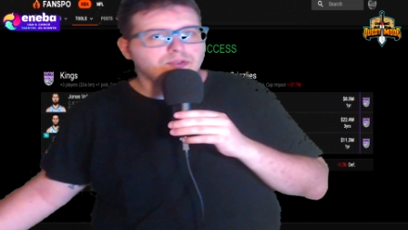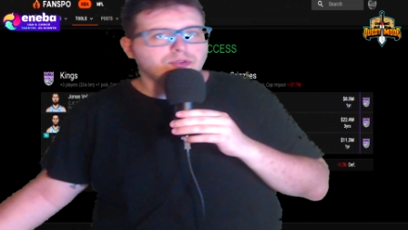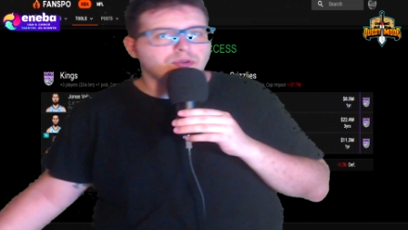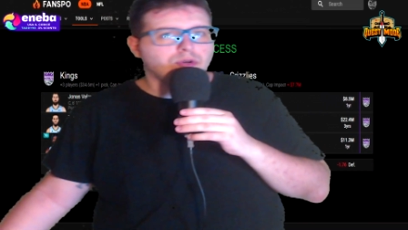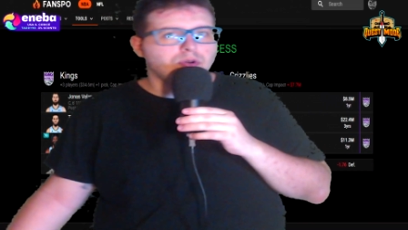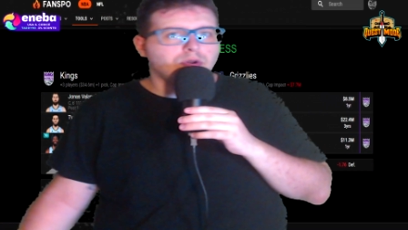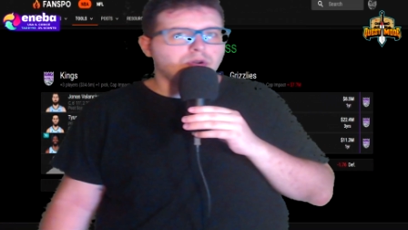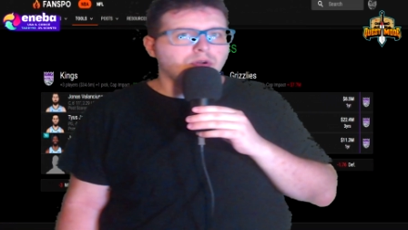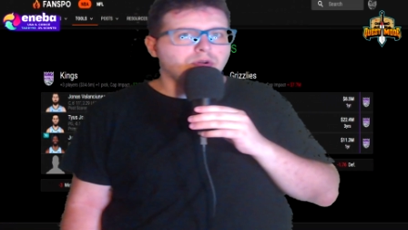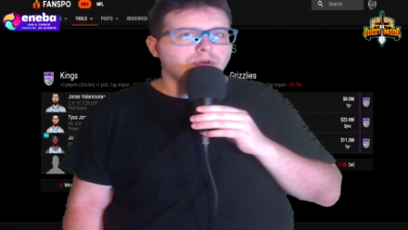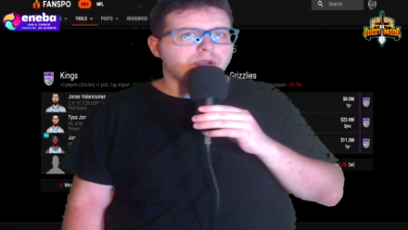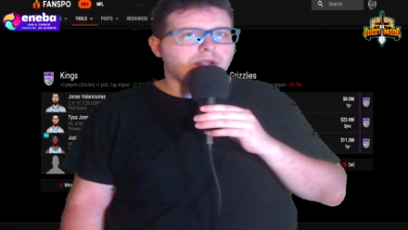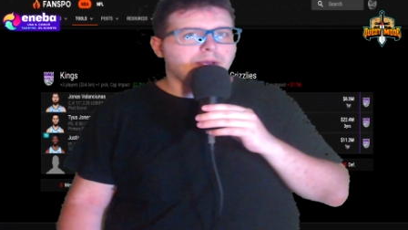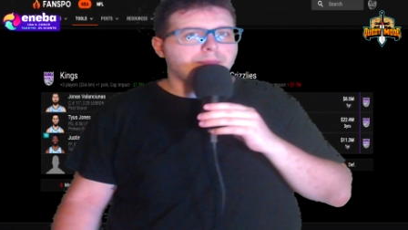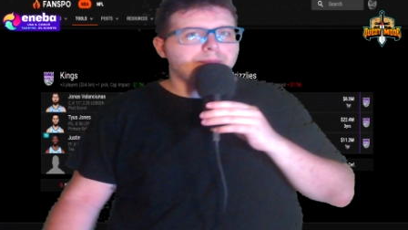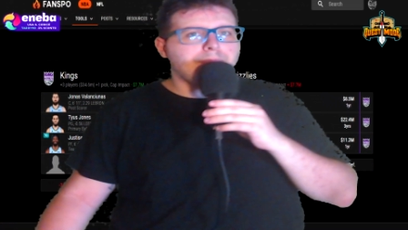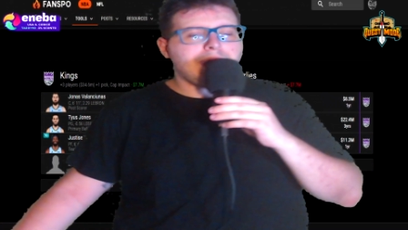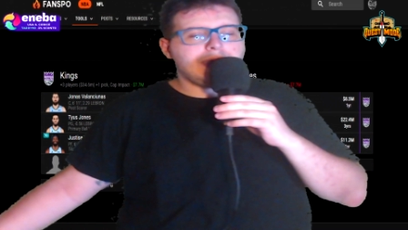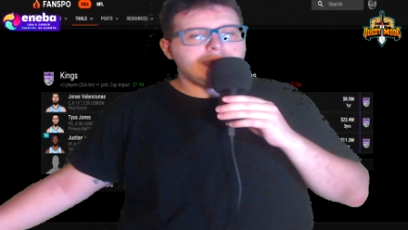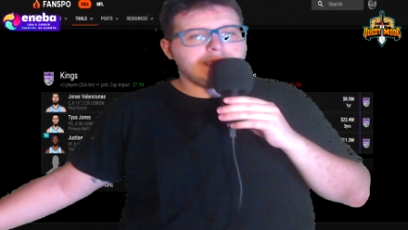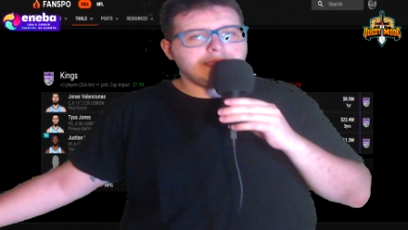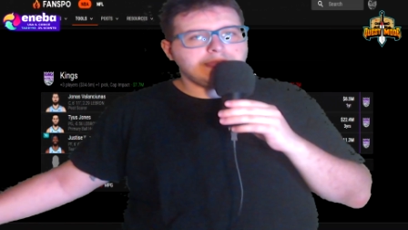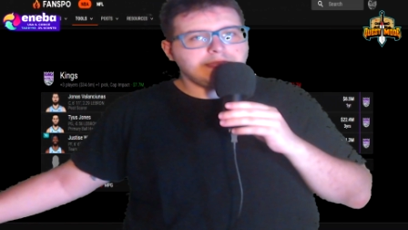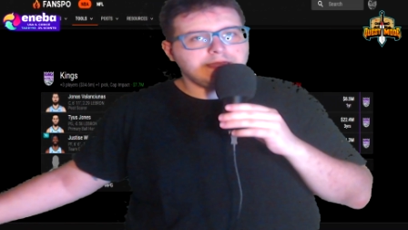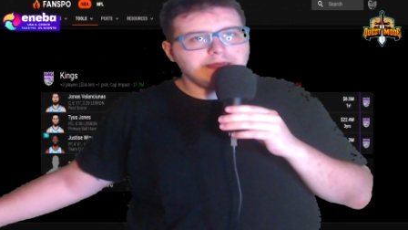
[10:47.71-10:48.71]

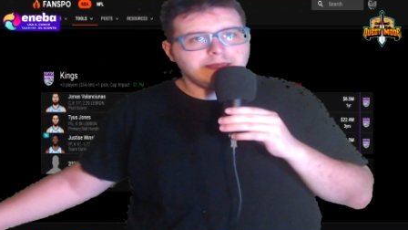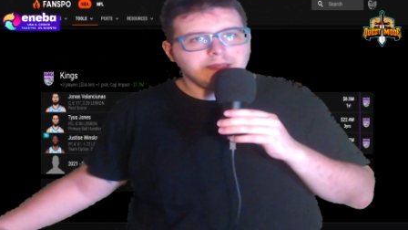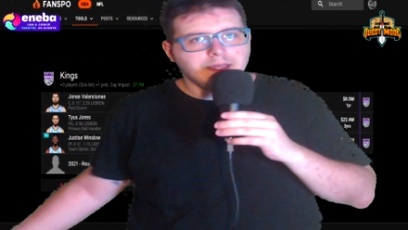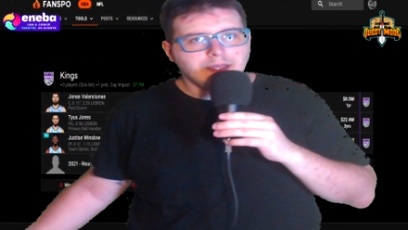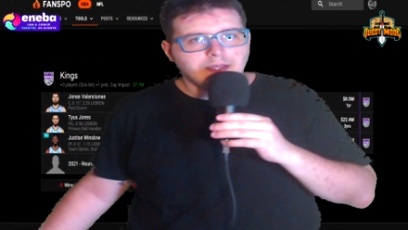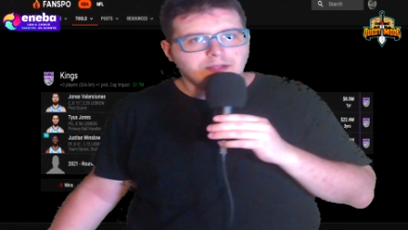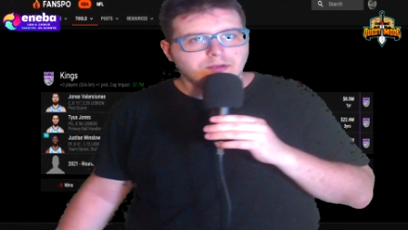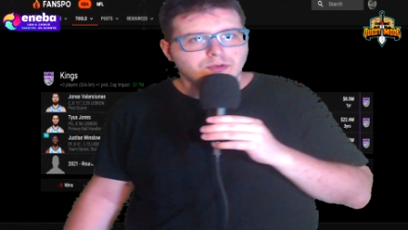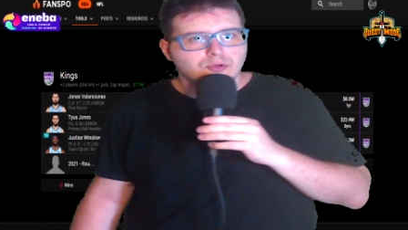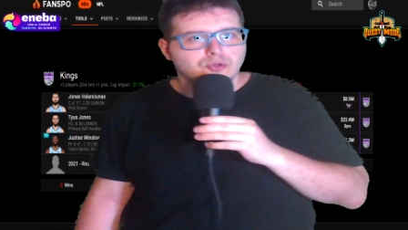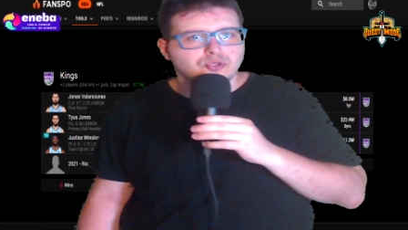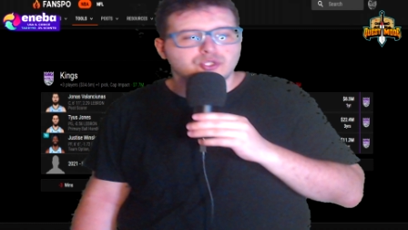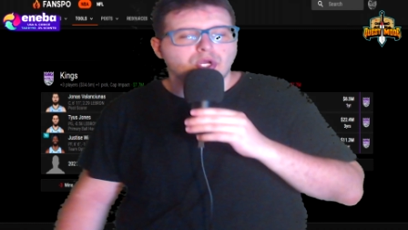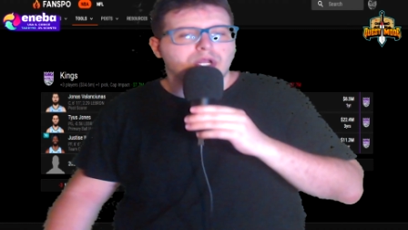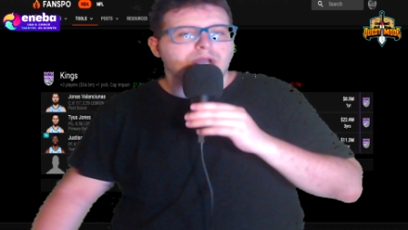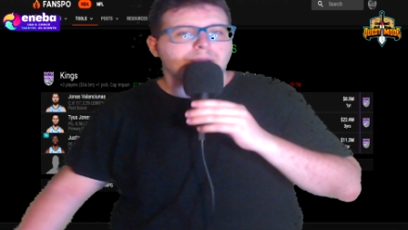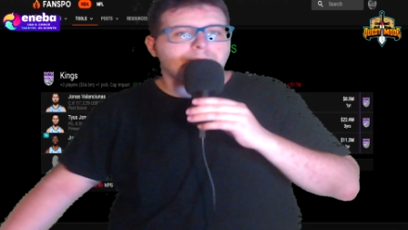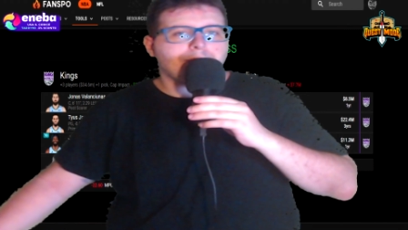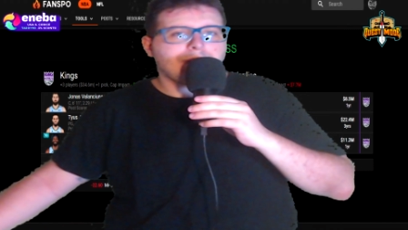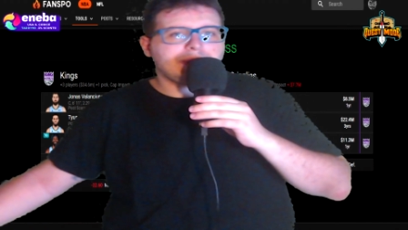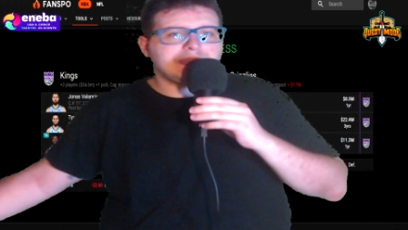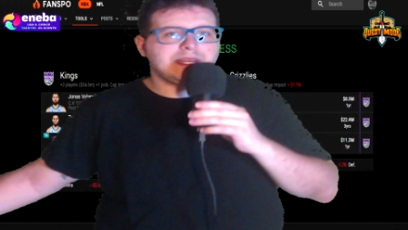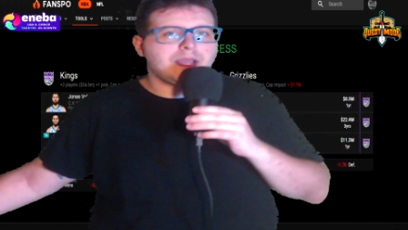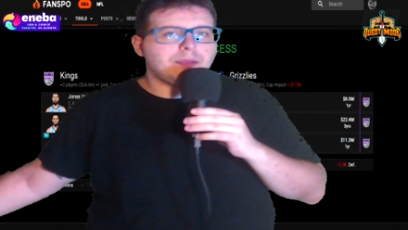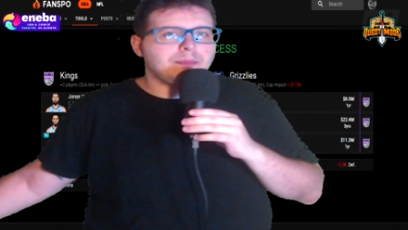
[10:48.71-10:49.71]
oramai non gioca
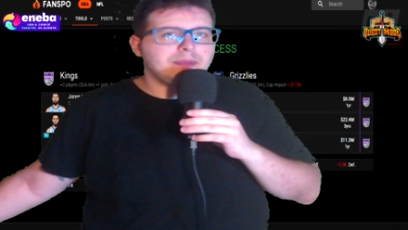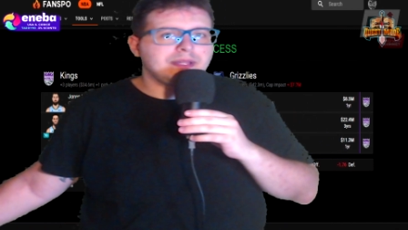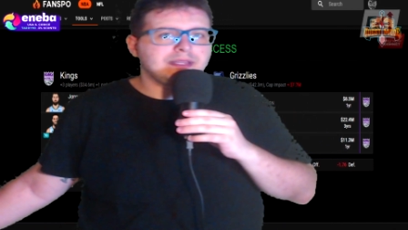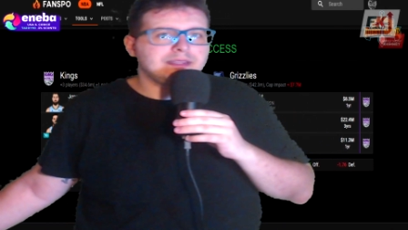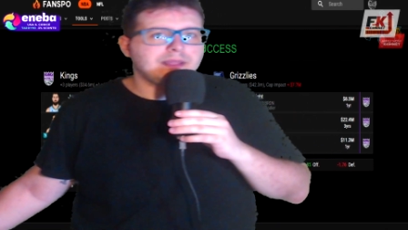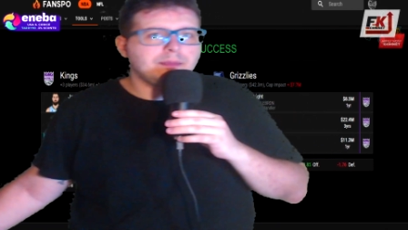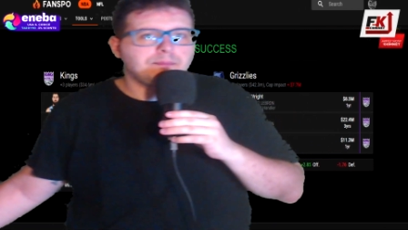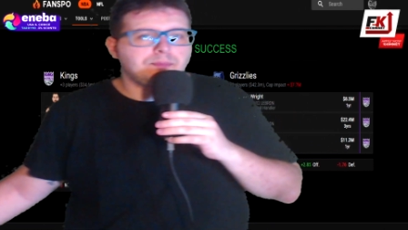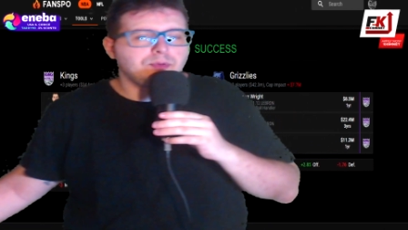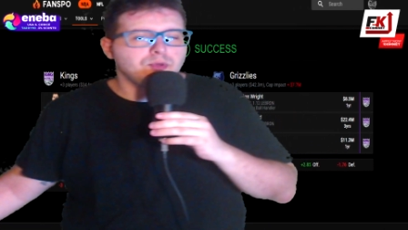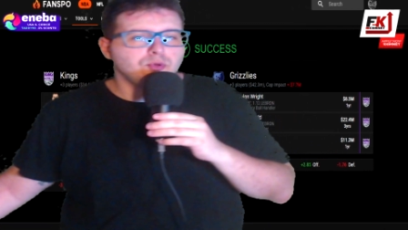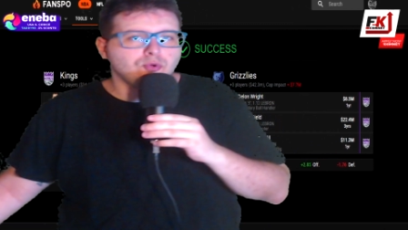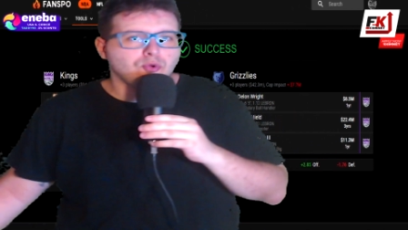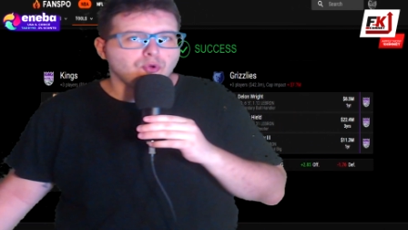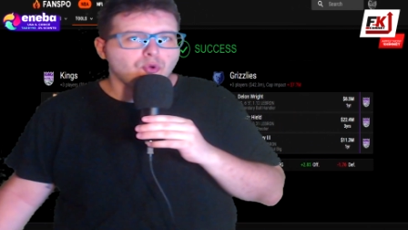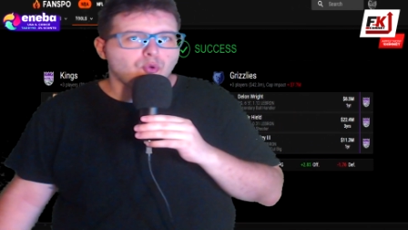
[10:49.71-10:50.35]
praticamente più,